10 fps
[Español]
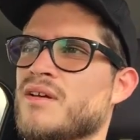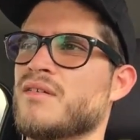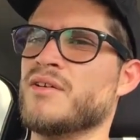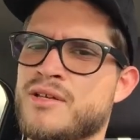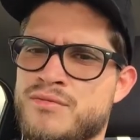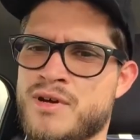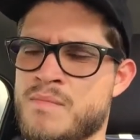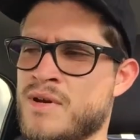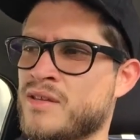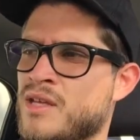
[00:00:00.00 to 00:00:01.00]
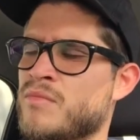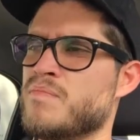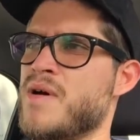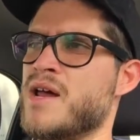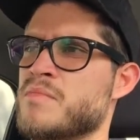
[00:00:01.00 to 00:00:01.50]
Oye, tu cámara está muy
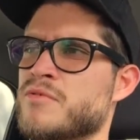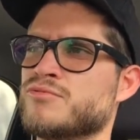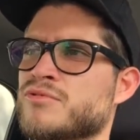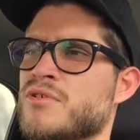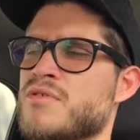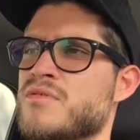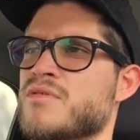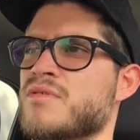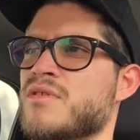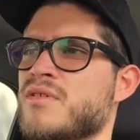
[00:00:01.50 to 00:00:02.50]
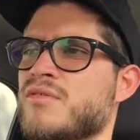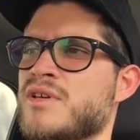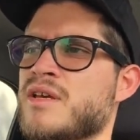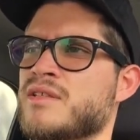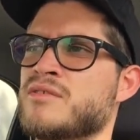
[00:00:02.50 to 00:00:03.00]
padre, me gustó.
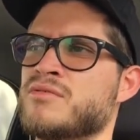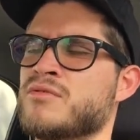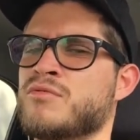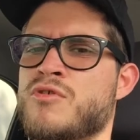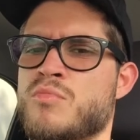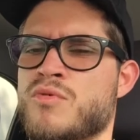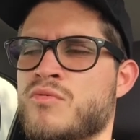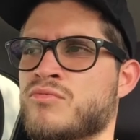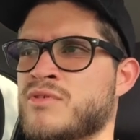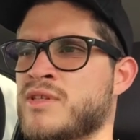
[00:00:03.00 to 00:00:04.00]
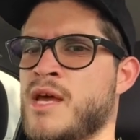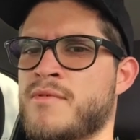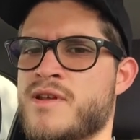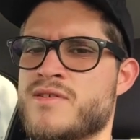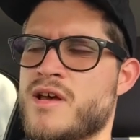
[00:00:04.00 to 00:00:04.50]
Oye, estás usando como un
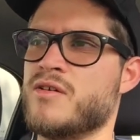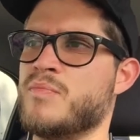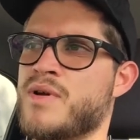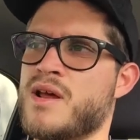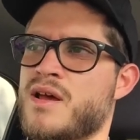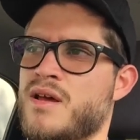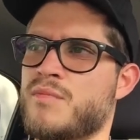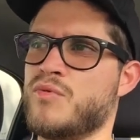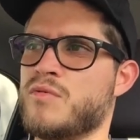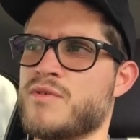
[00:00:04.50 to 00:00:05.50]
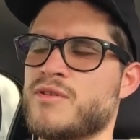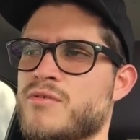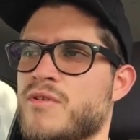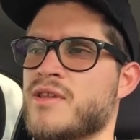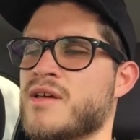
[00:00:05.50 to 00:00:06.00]
estabilizador para el movimiento,
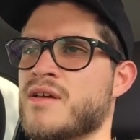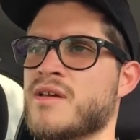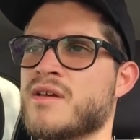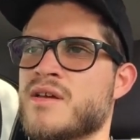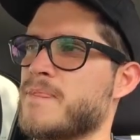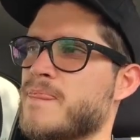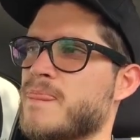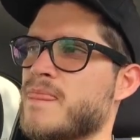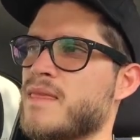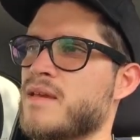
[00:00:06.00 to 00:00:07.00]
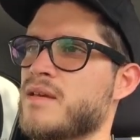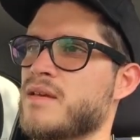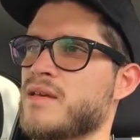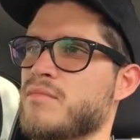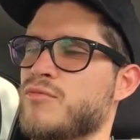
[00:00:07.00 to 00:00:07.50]
¿verdad?
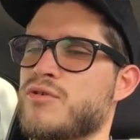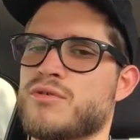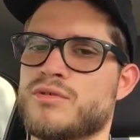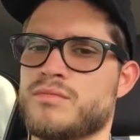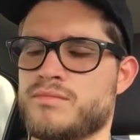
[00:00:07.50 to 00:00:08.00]
Y el mocoso.